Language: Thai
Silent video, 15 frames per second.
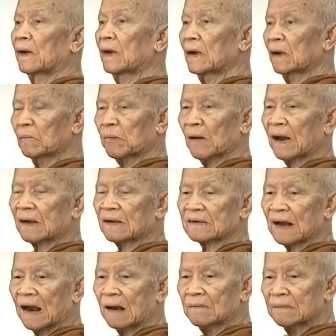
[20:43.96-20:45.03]
หนึ่งพัน
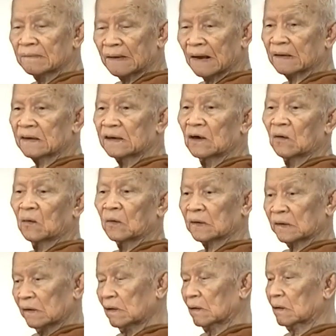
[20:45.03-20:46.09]
สามสิบเจ็ดกิโล
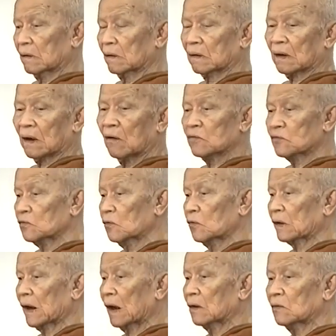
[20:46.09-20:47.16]
ครึ่งเข้าสู่
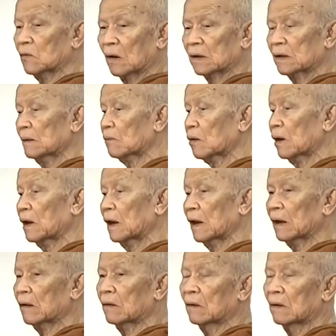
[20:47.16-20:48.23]
คลังหลวงเรียบร้อย
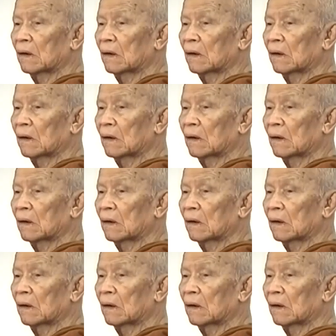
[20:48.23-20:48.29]
แล้ว